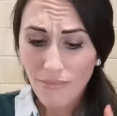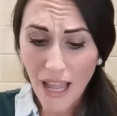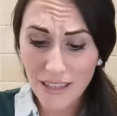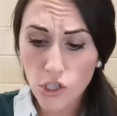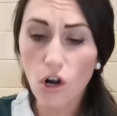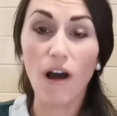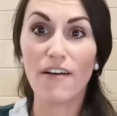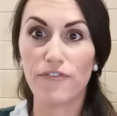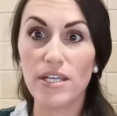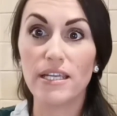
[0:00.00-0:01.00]
andrò a
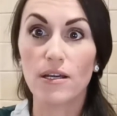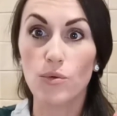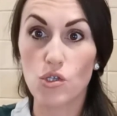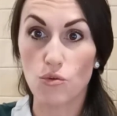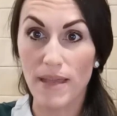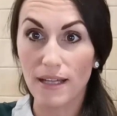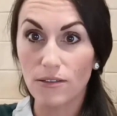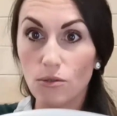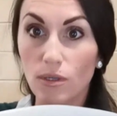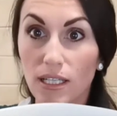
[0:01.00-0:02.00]
finire questo
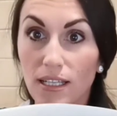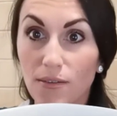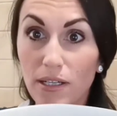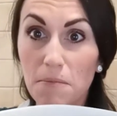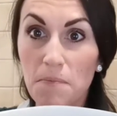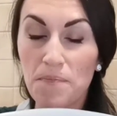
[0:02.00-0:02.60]
piatto, guardate qui,